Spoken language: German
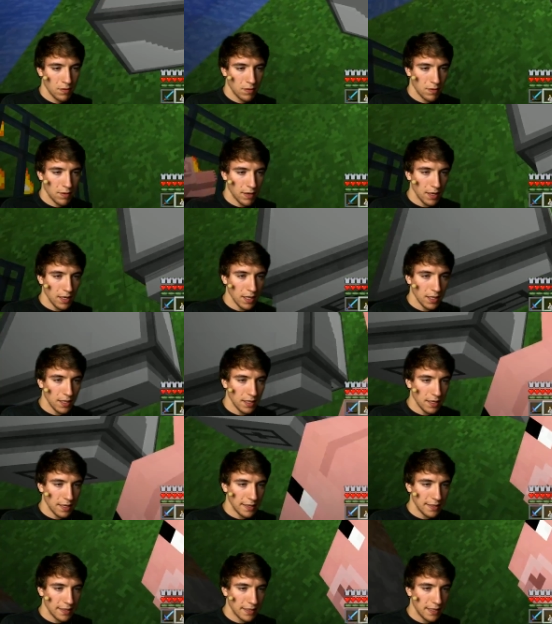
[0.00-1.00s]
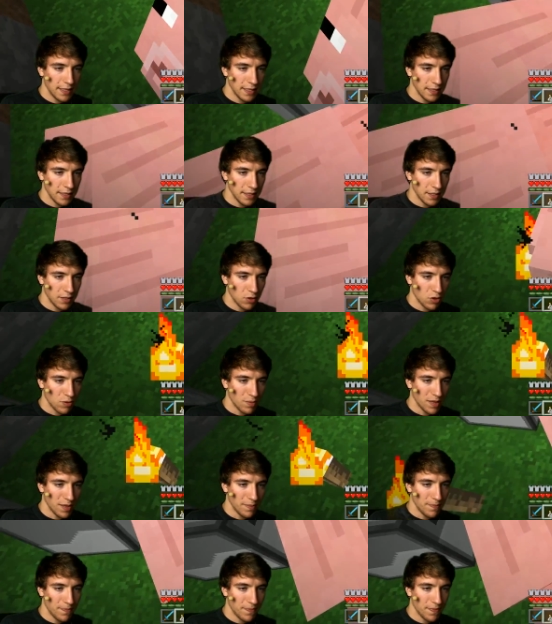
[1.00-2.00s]
Ah ne, die attackiert nicht. Guck mal.
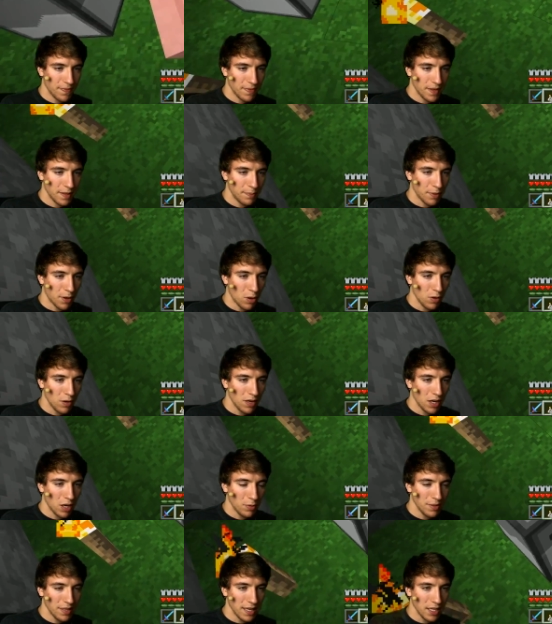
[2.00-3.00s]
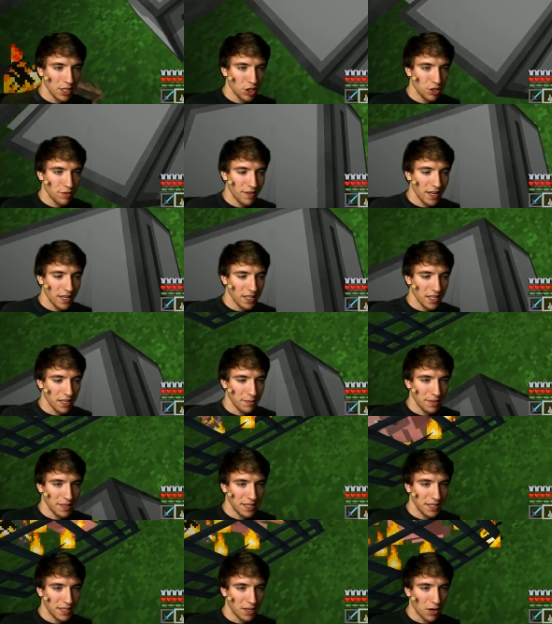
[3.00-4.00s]
Die brauchen, glaube ich, echt Schwerter, damit
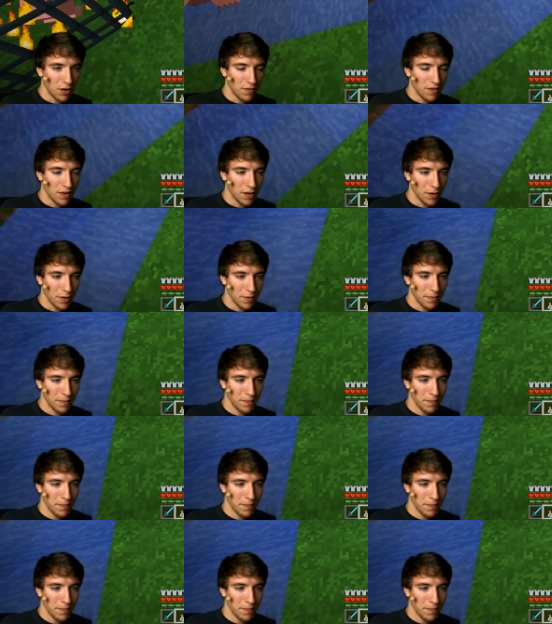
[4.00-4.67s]
sie draufhauen.